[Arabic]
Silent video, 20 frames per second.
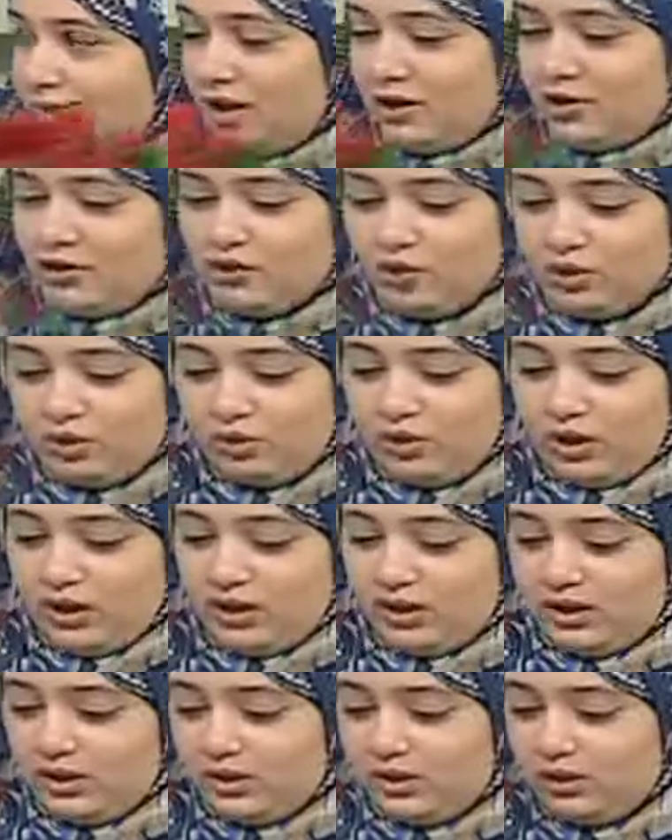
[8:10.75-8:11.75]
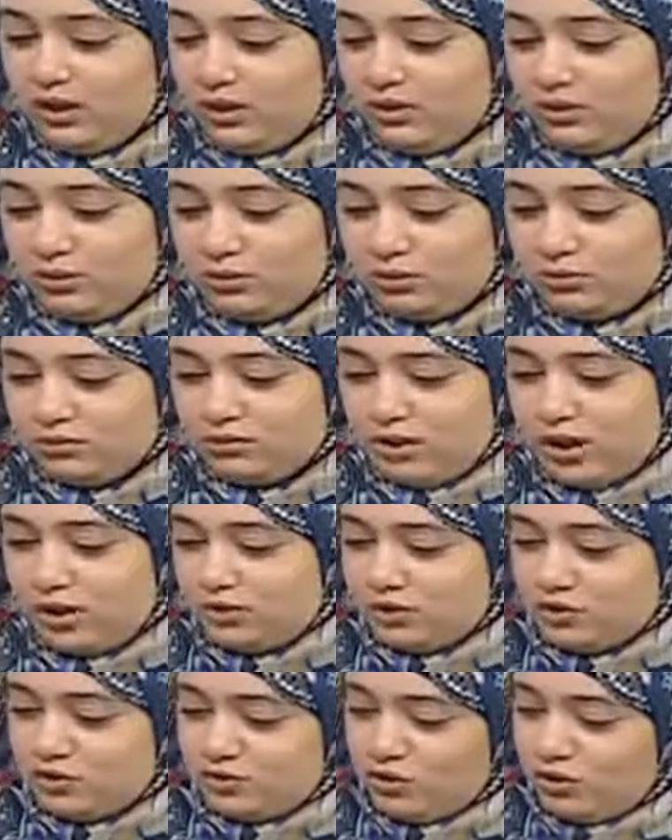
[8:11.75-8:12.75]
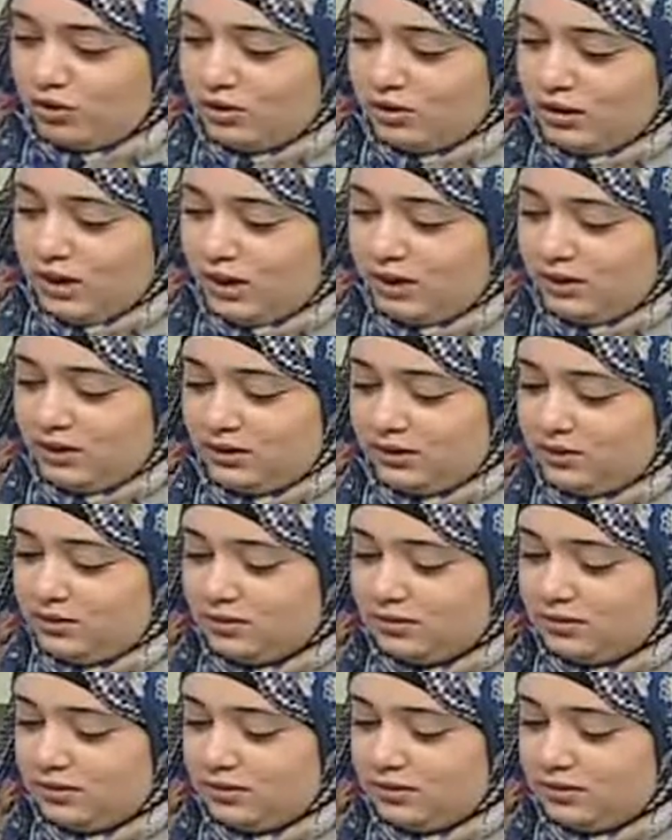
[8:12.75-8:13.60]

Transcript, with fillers: يعني شغله رقيق جدا وحتى الشغل اللي على الايد